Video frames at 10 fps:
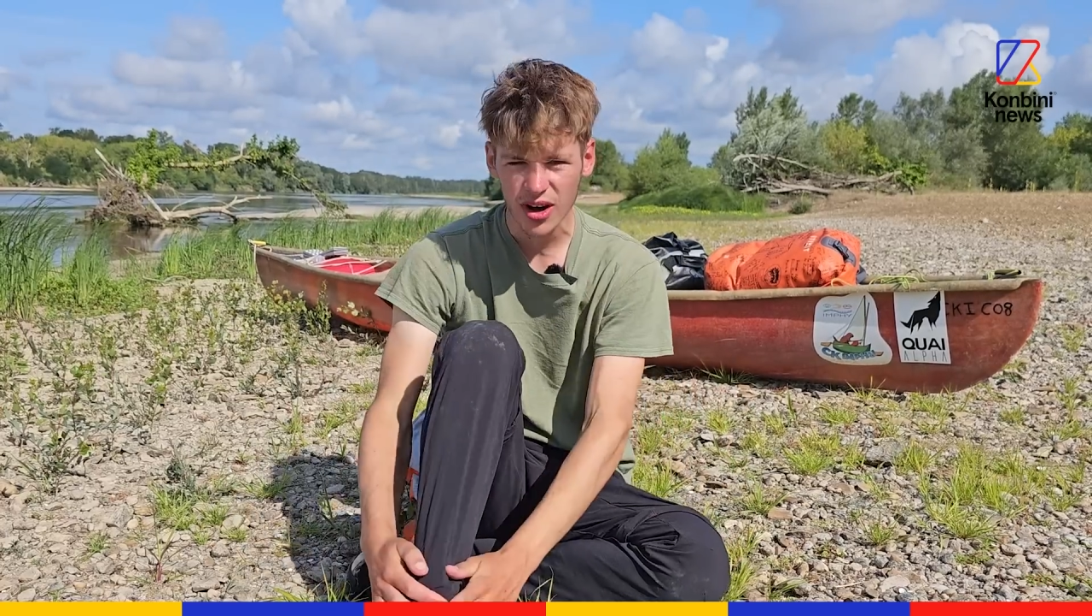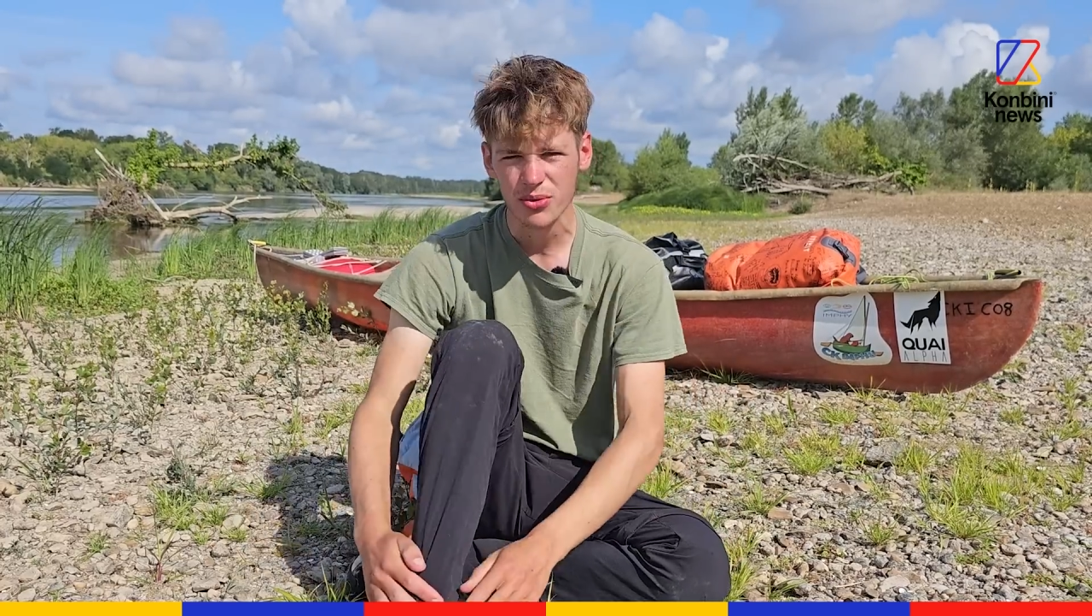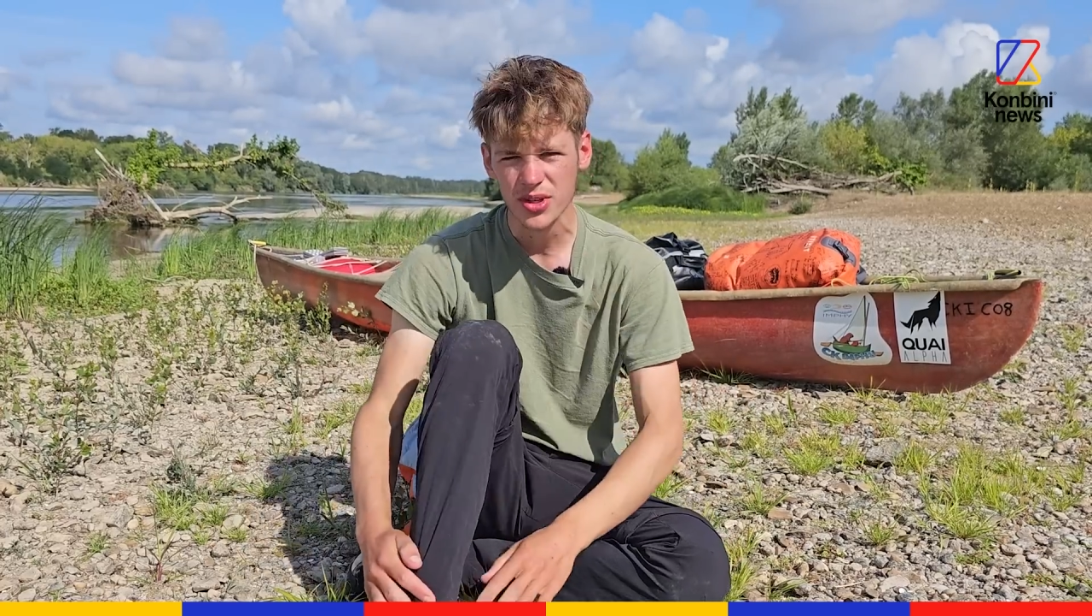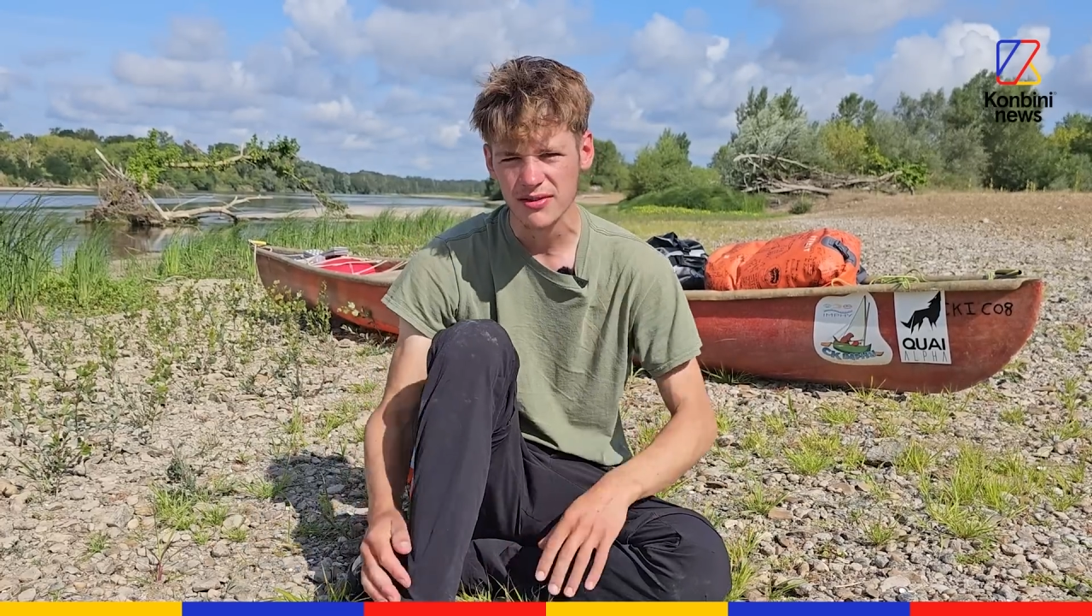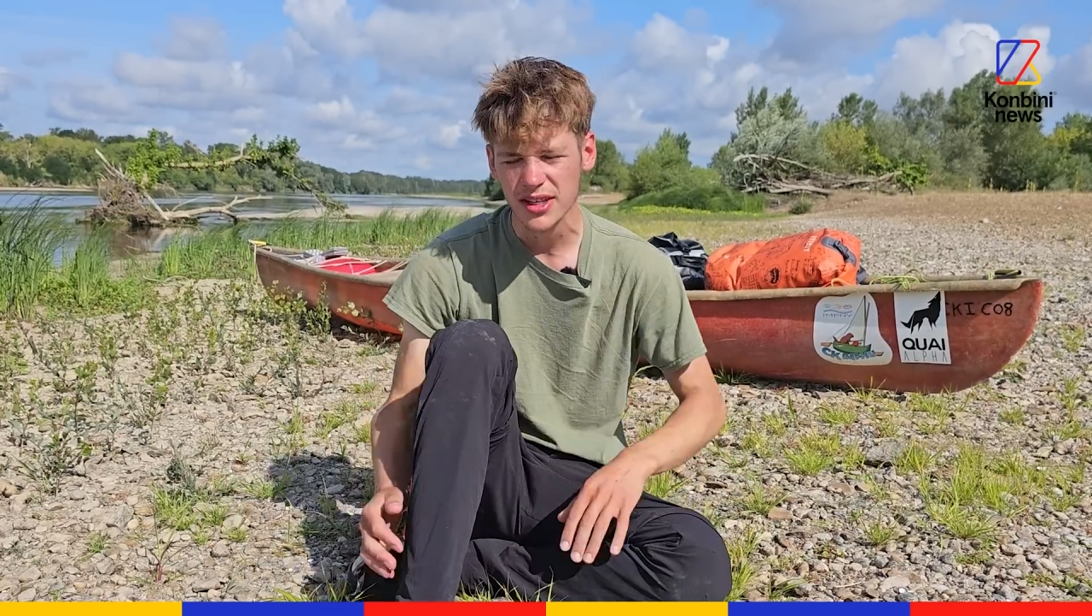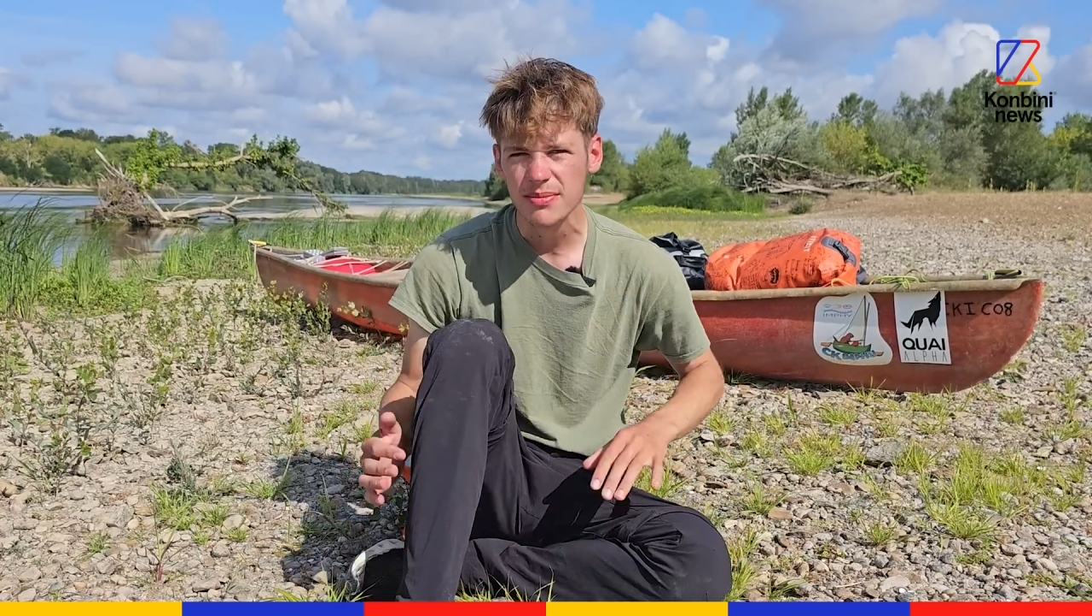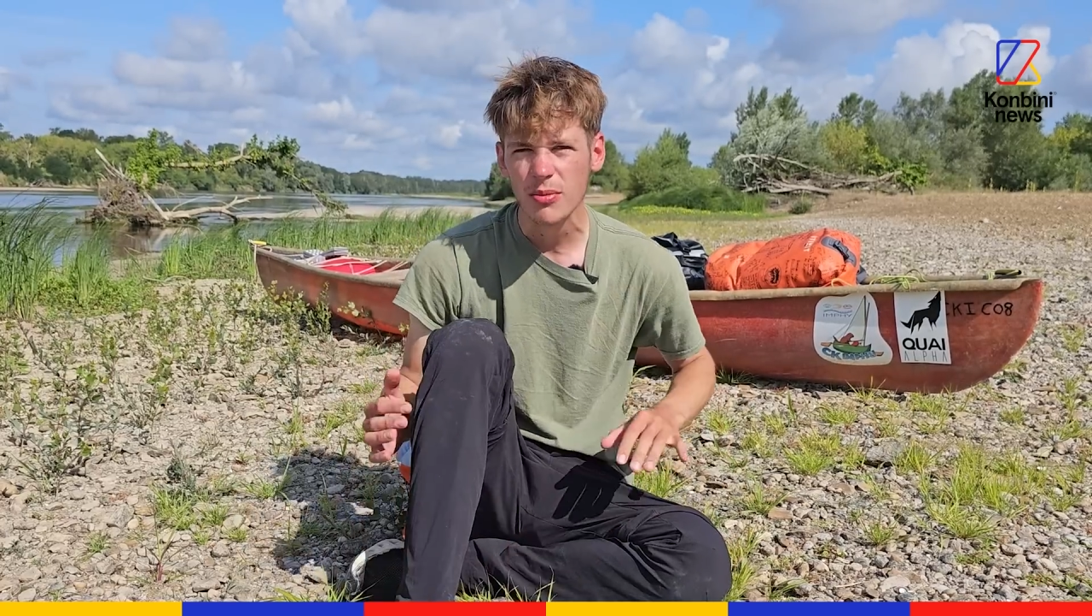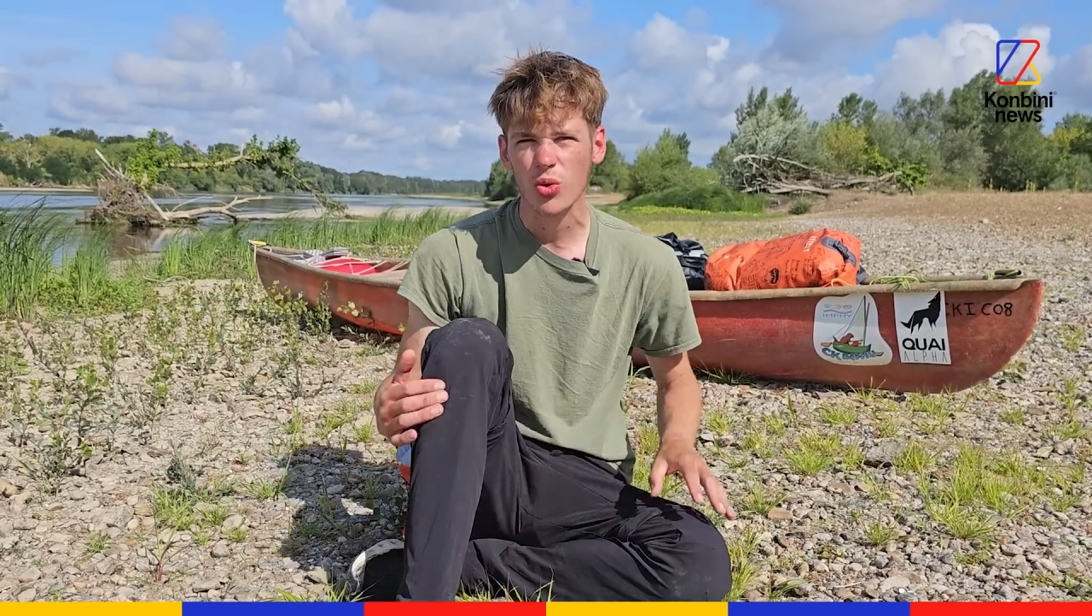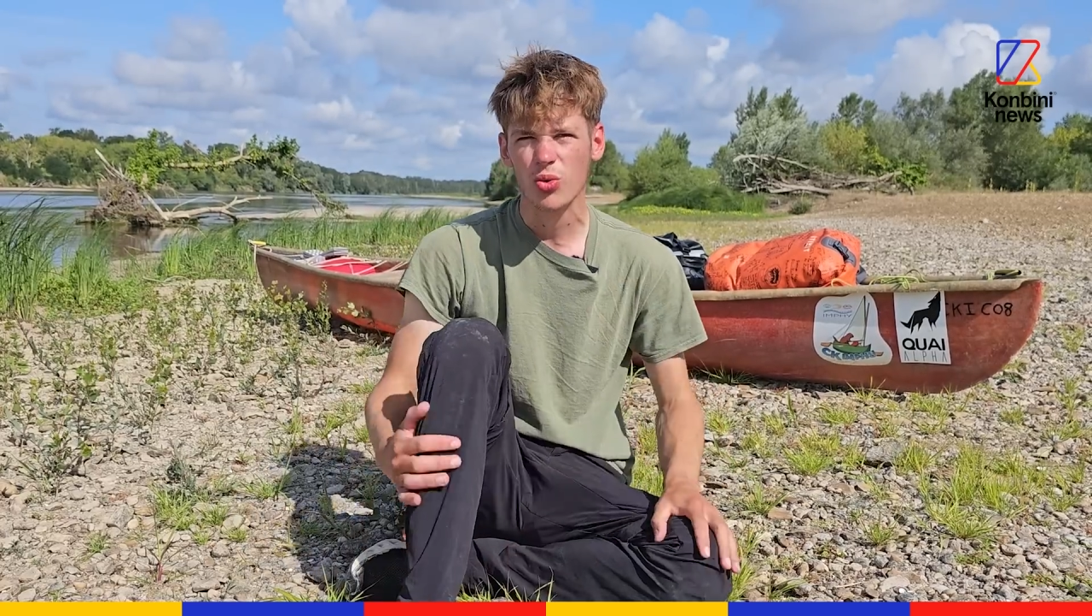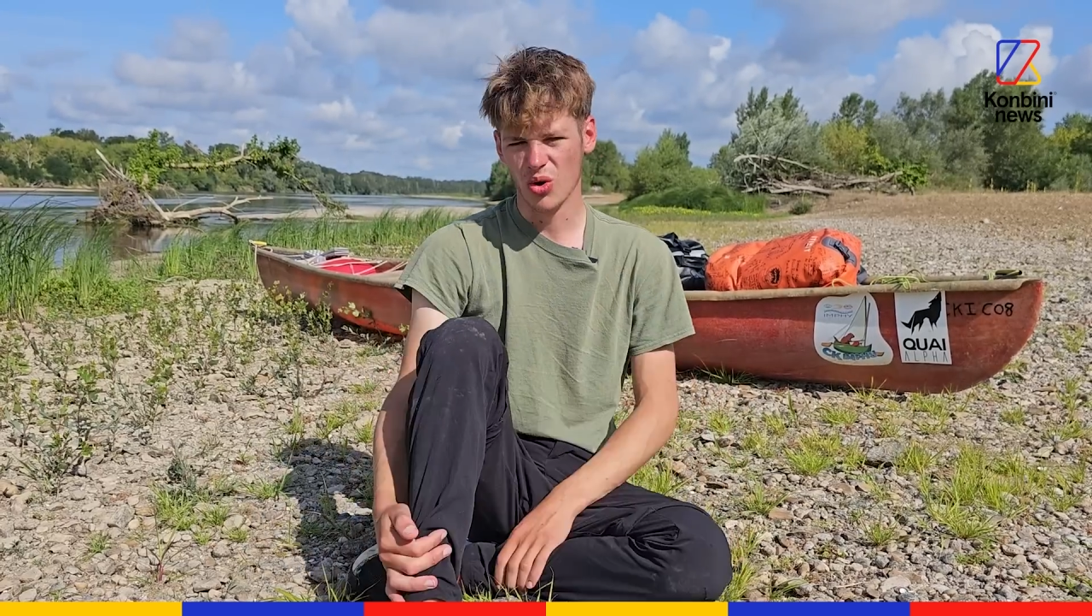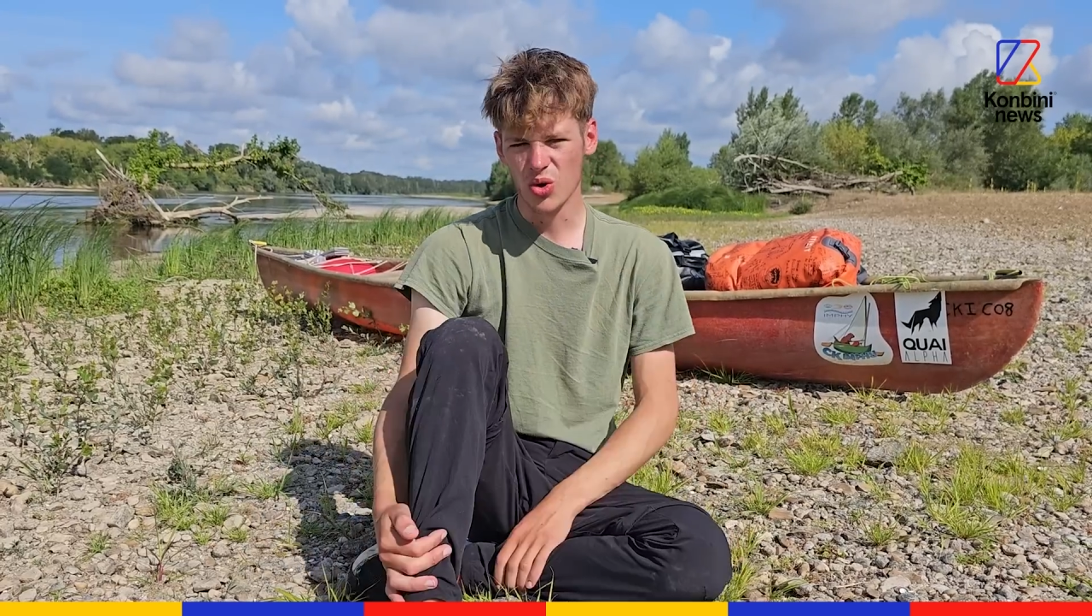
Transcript: un peu des vêtements longs.